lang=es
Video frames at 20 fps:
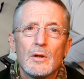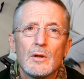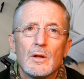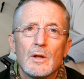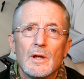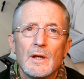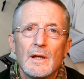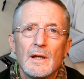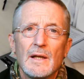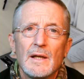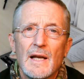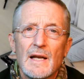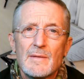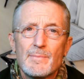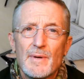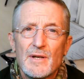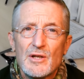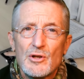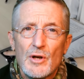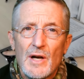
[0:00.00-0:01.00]
de las
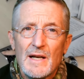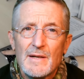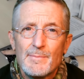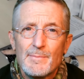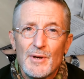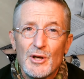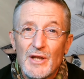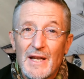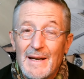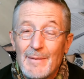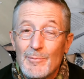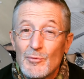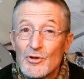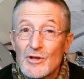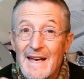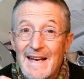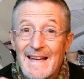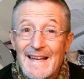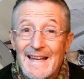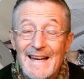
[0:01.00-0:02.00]
personas, pero tenemos
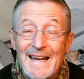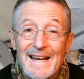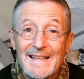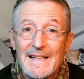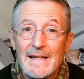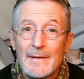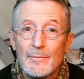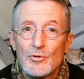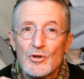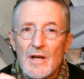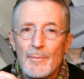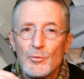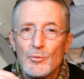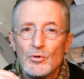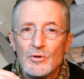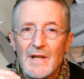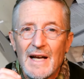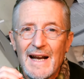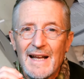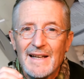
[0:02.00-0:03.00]
que querer, tenemos que
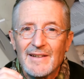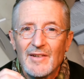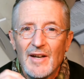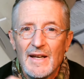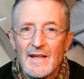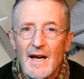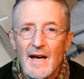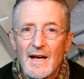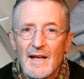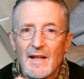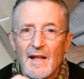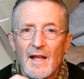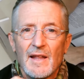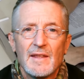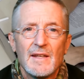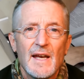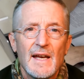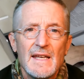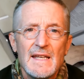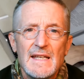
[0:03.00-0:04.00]
apuntar
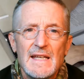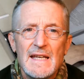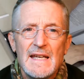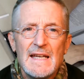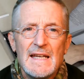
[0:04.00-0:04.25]
hacia, ahí.